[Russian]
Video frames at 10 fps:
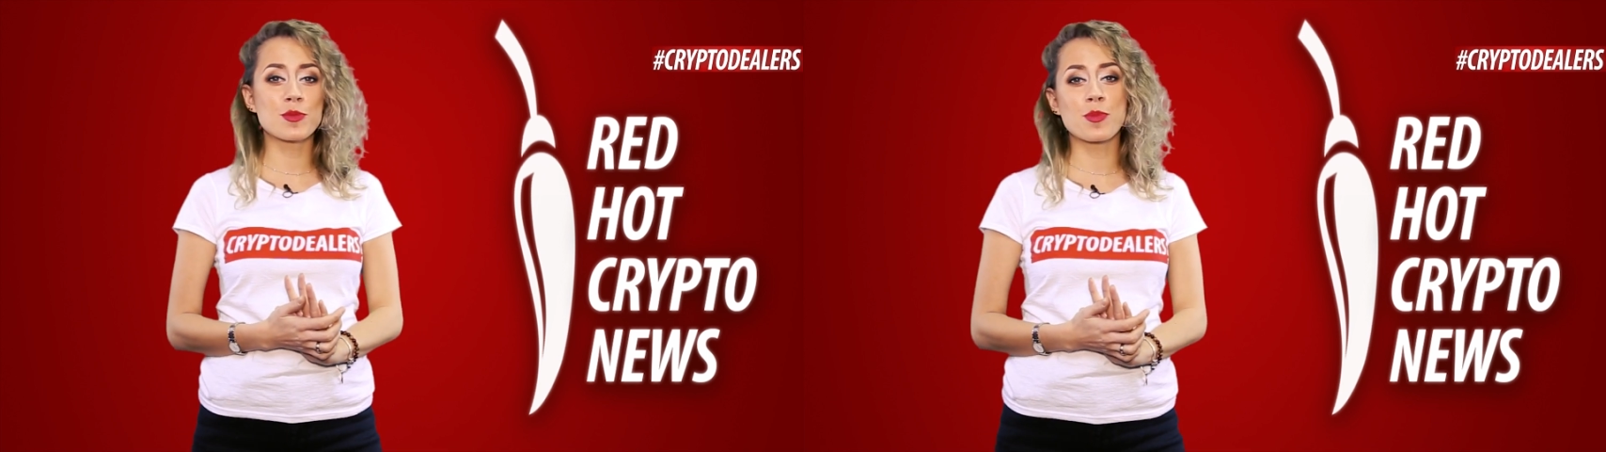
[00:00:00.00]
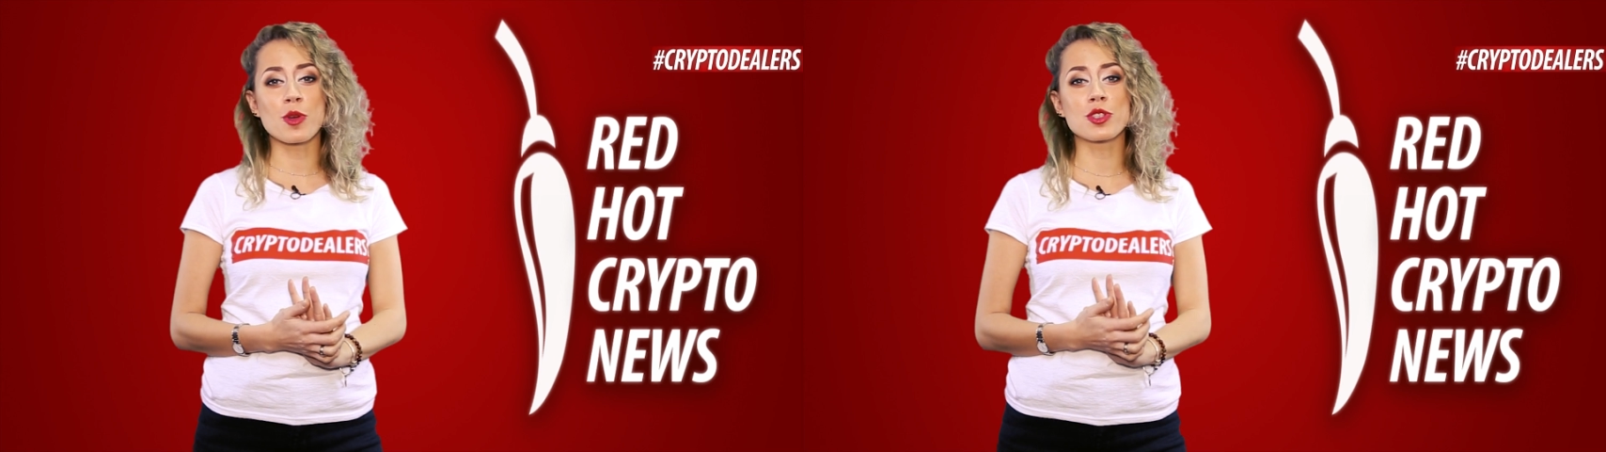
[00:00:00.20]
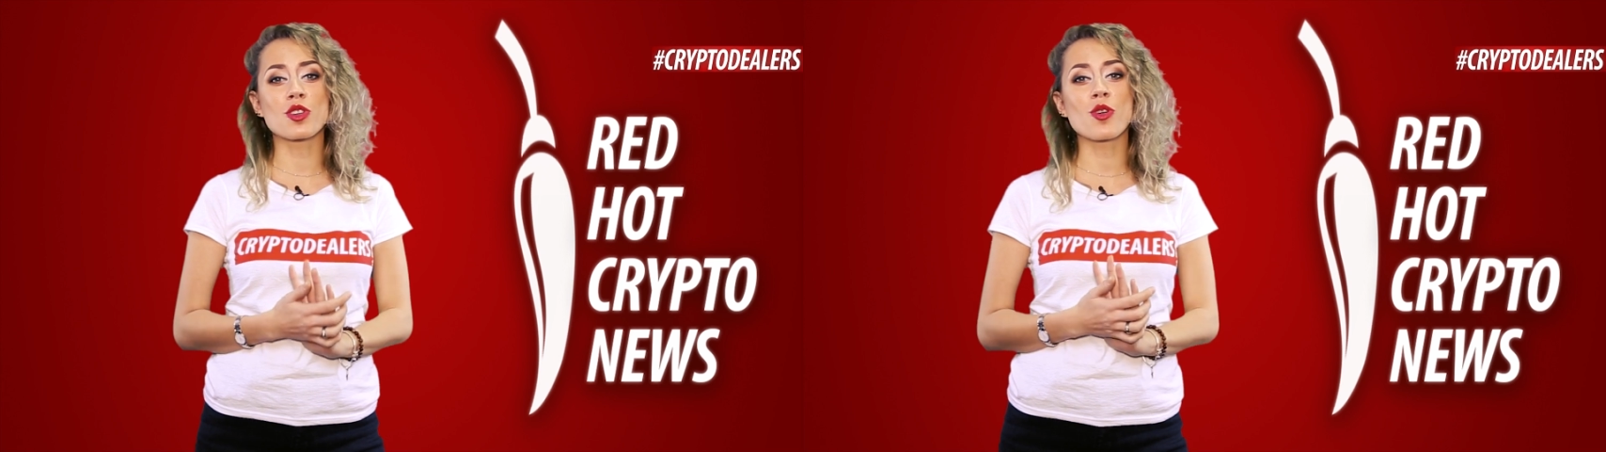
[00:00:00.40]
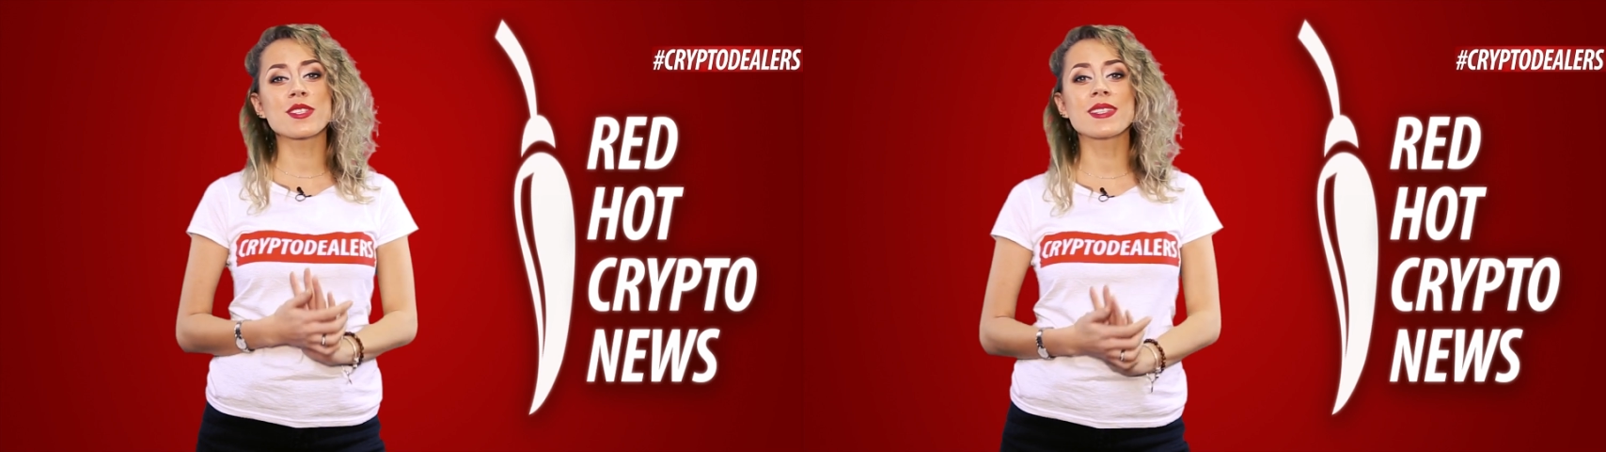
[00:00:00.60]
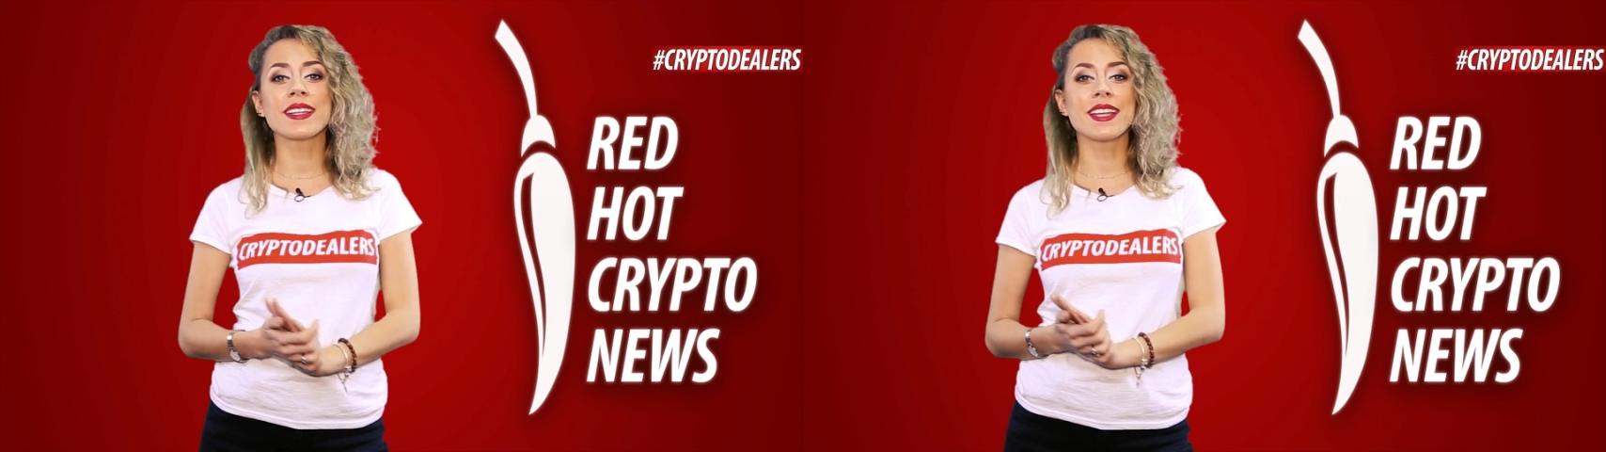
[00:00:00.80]
спрос
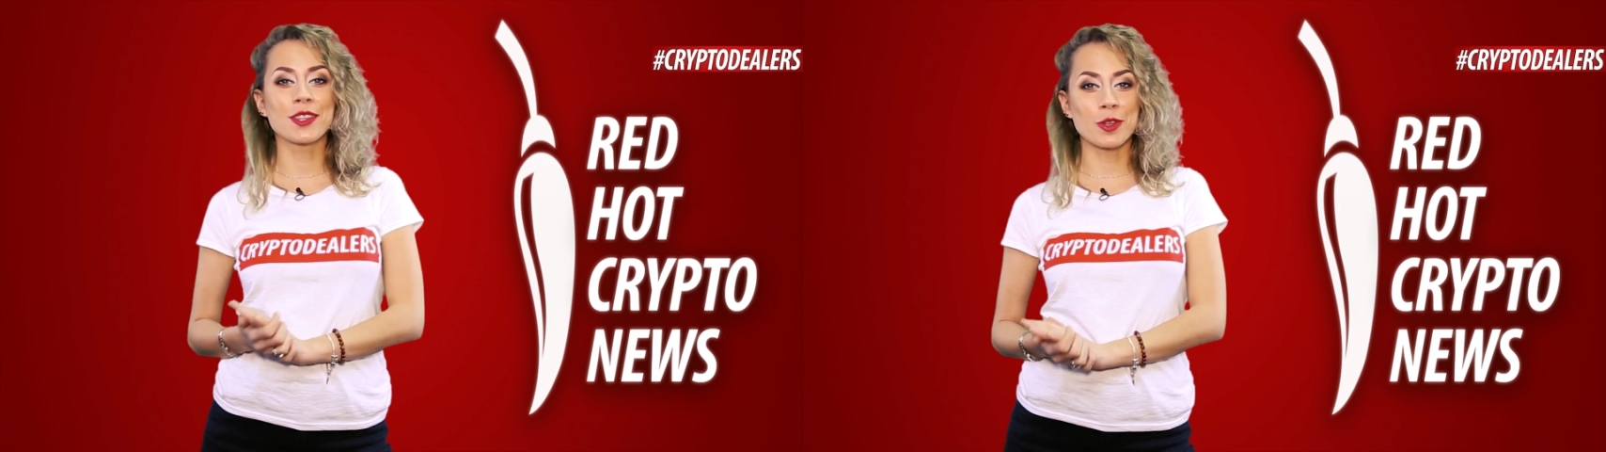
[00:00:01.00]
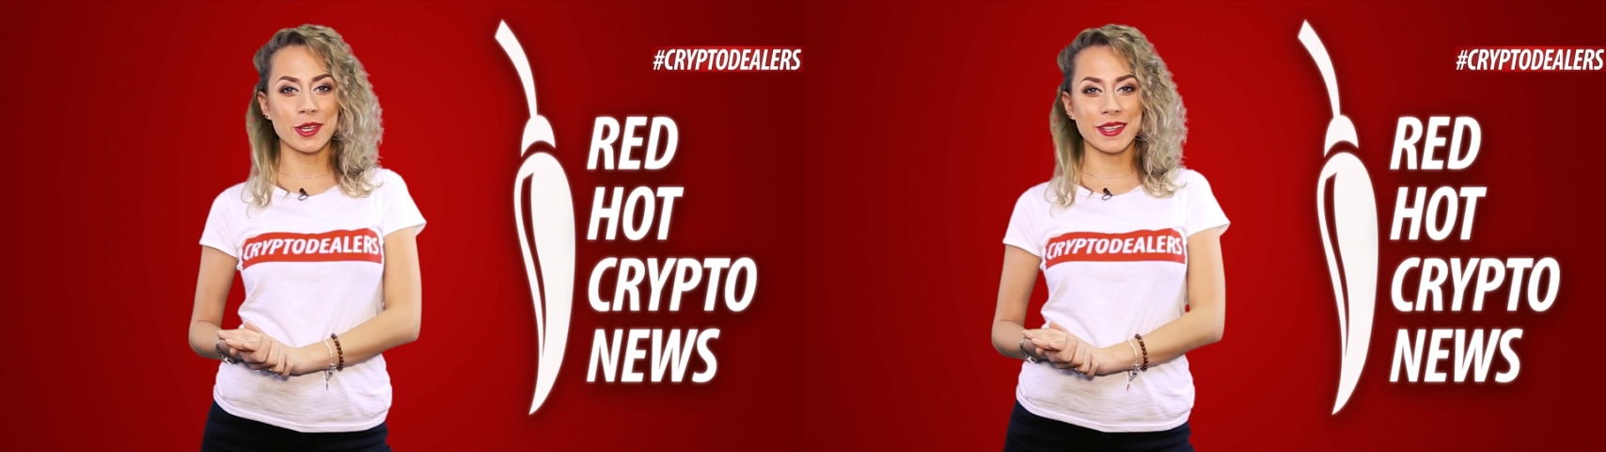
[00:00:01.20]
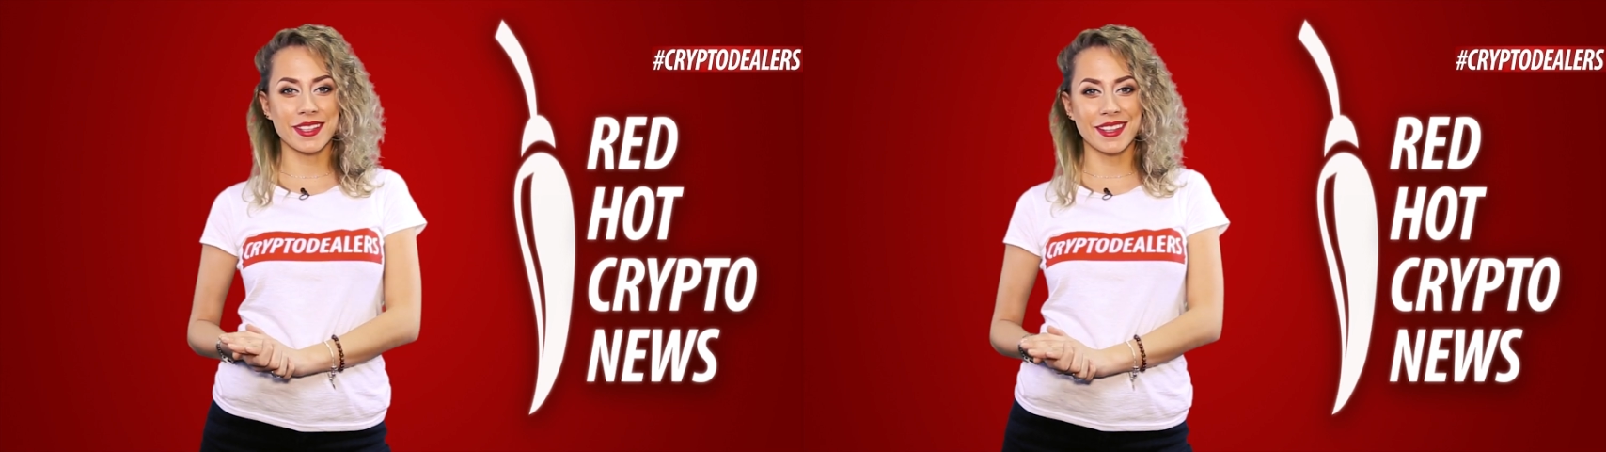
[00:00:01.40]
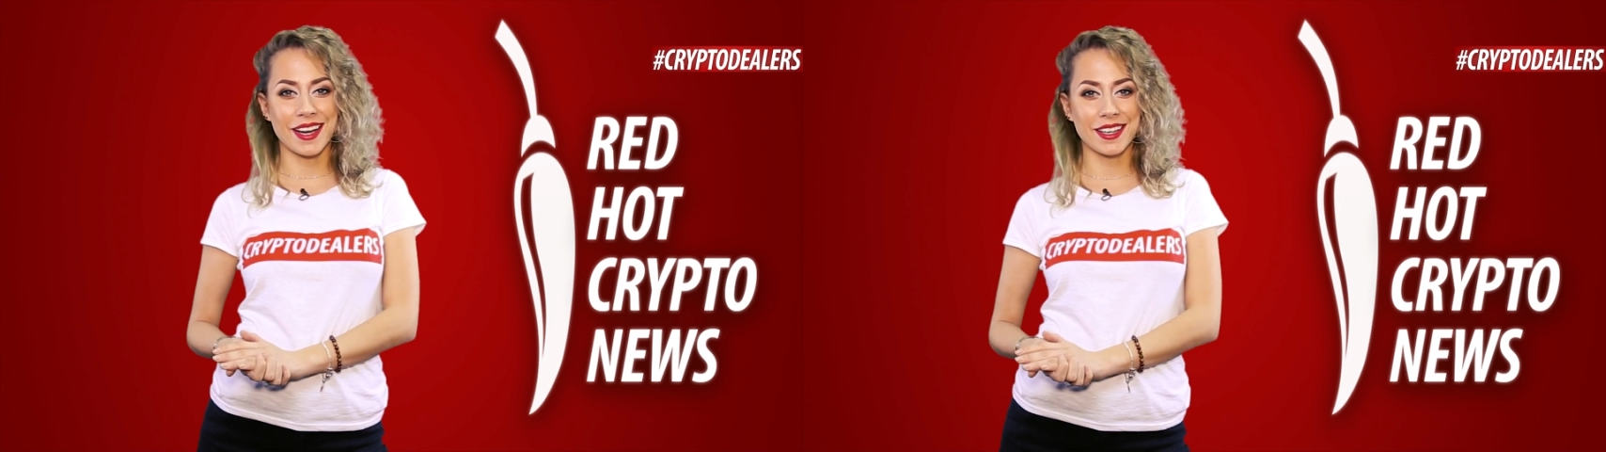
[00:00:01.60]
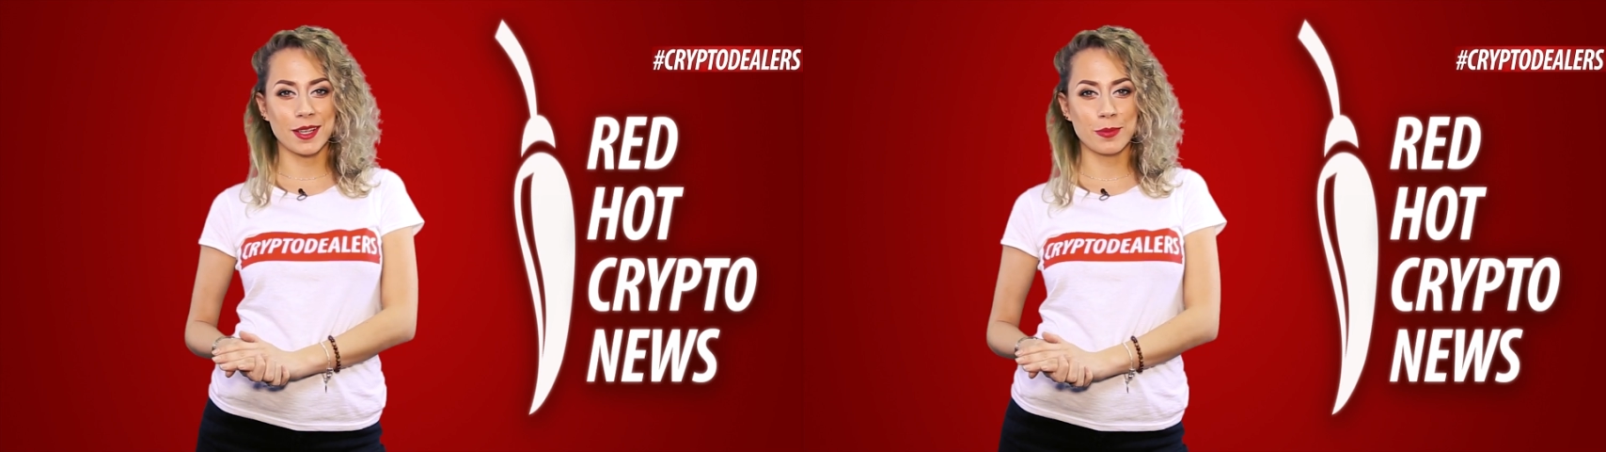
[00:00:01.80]
роста на токены
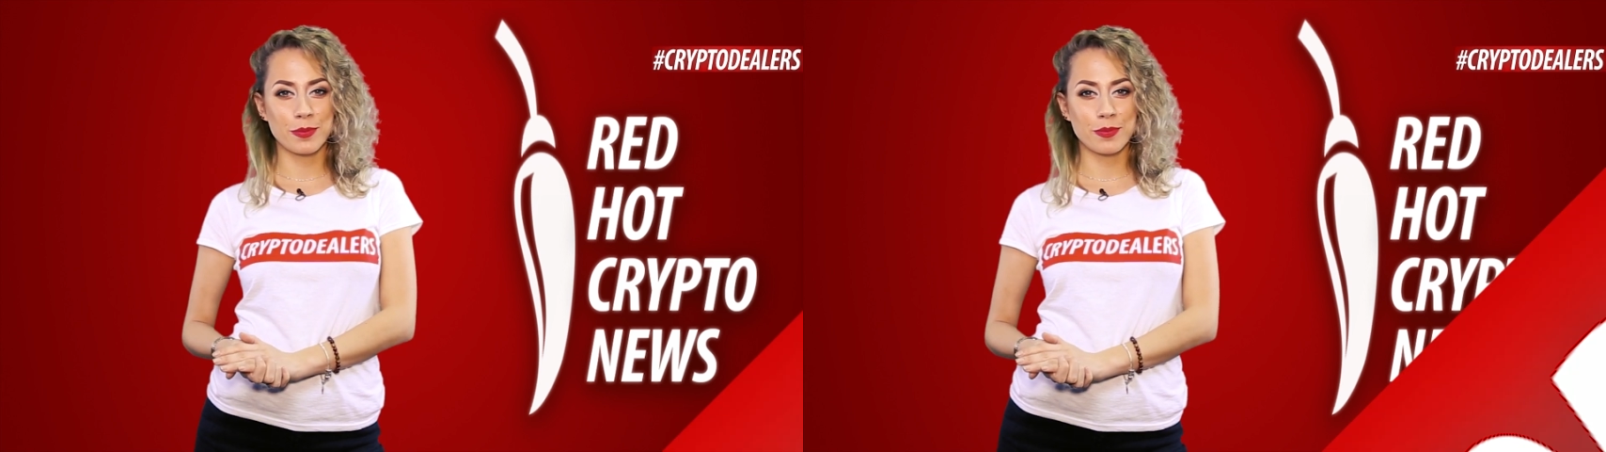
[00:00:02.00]
Нага.